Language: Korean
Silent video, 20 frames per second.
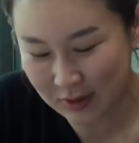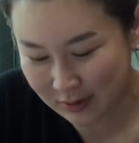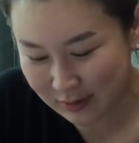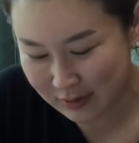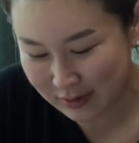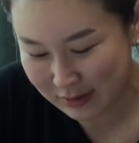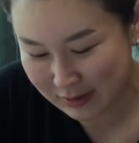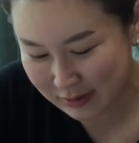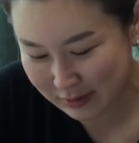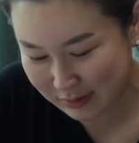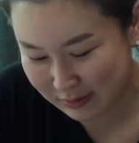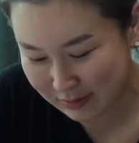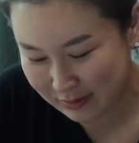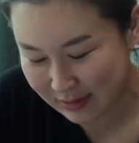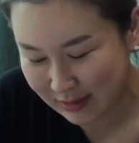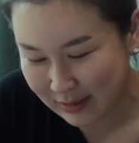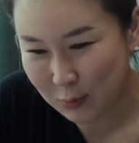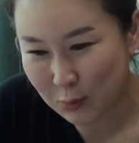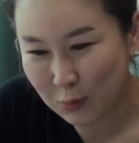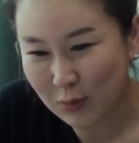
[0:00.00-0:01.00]
저는
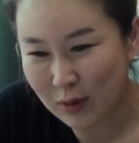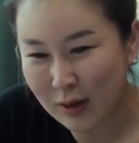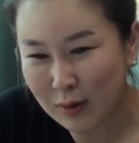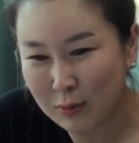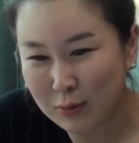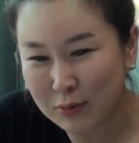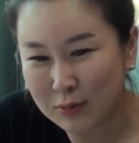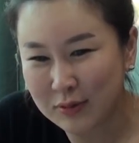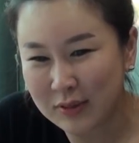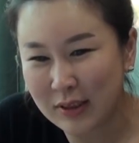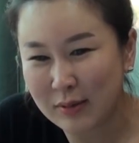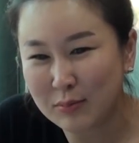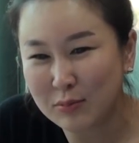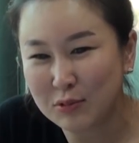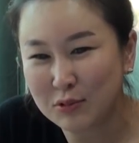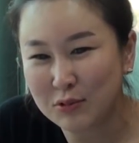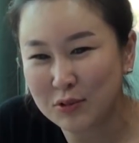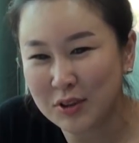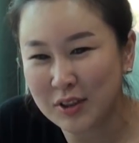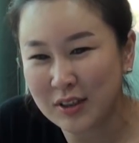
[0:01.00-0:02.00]
돌아온
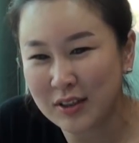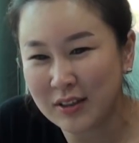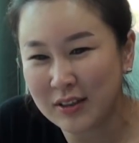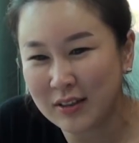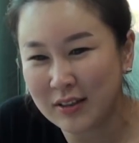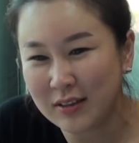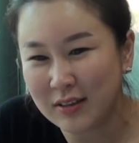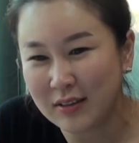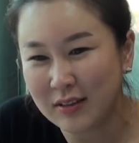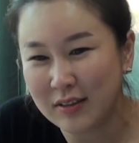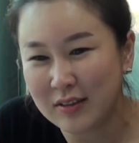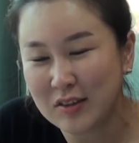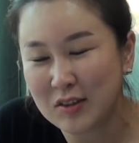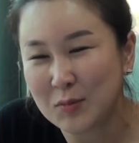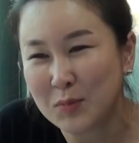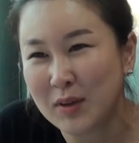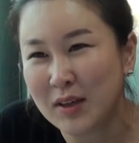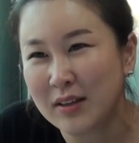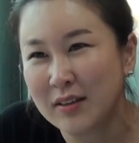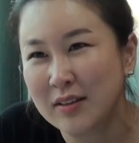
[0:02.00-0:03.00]

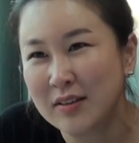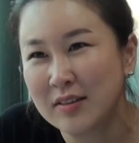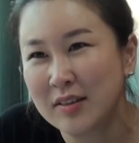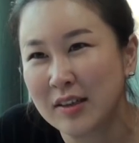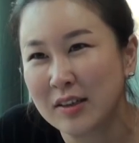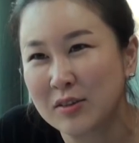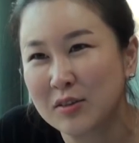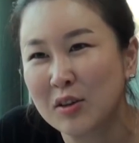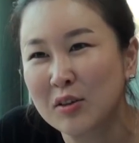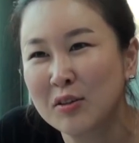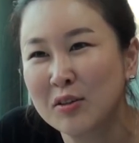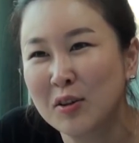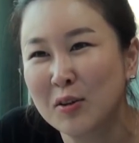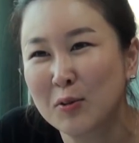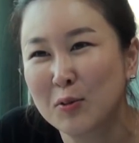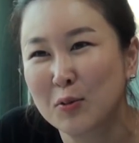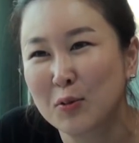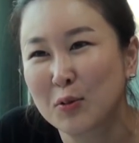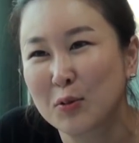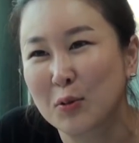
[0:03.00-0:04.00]
삼순이이지만 이제
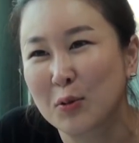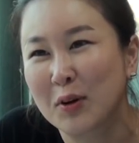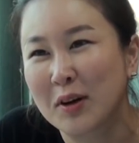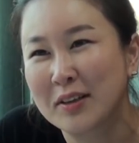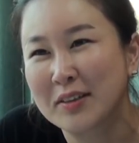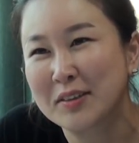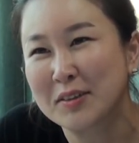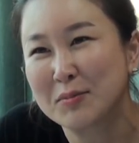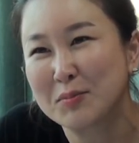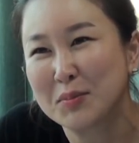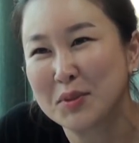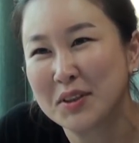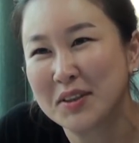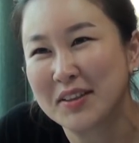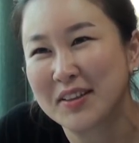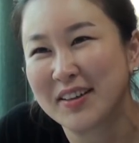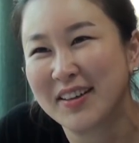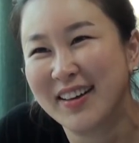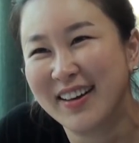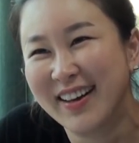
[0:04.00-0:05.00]
썬덕으로 돌아왔습니다.
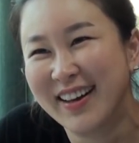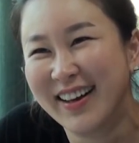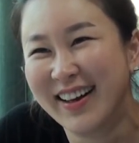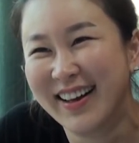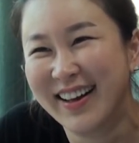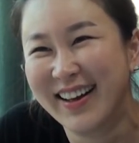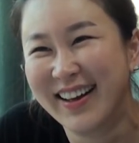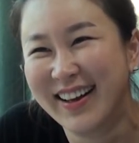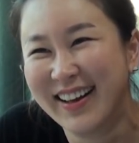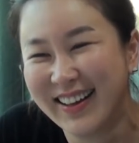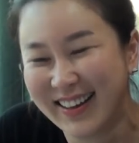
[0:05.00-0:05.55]
아,